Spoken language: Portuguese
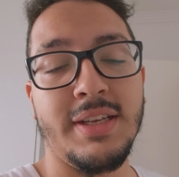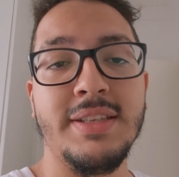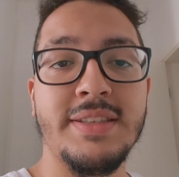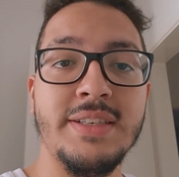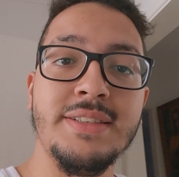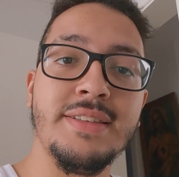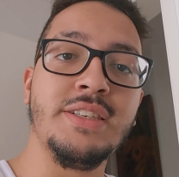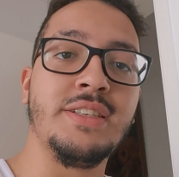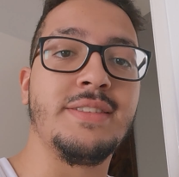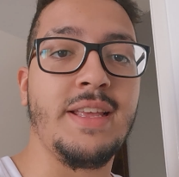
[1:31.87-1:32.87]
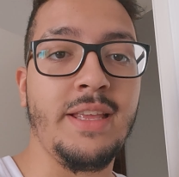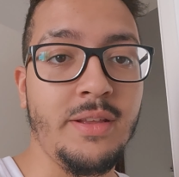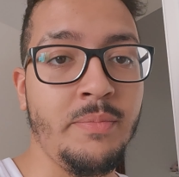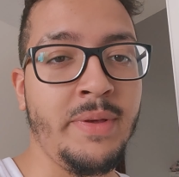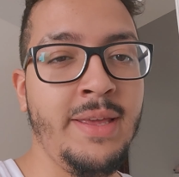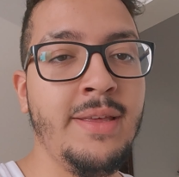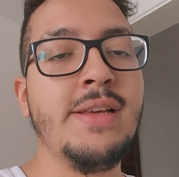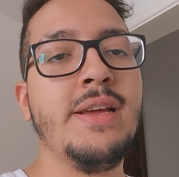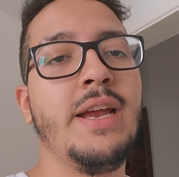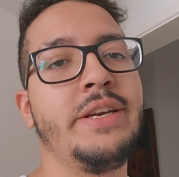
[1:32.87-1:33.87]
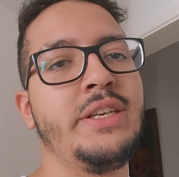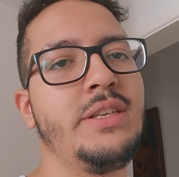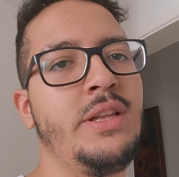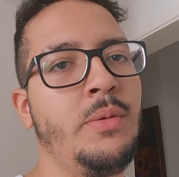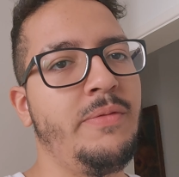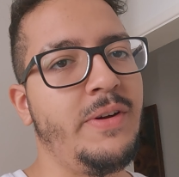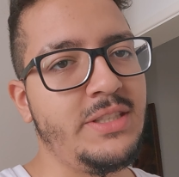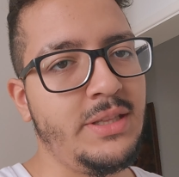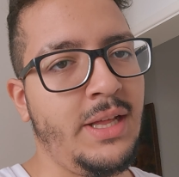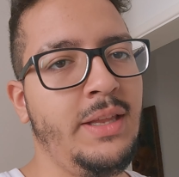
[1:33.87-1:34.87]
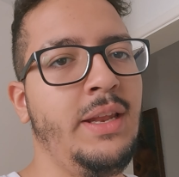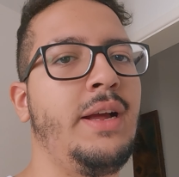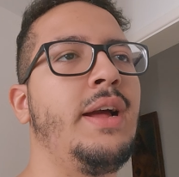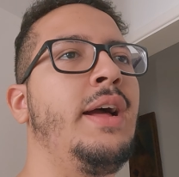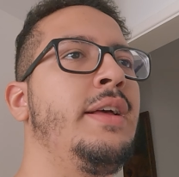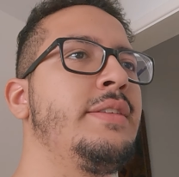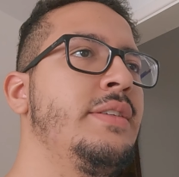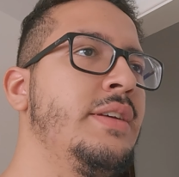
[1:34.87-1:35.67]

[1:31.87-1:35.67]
É que assim, antes da gente sair também, a gente deu uma faxinada na casa.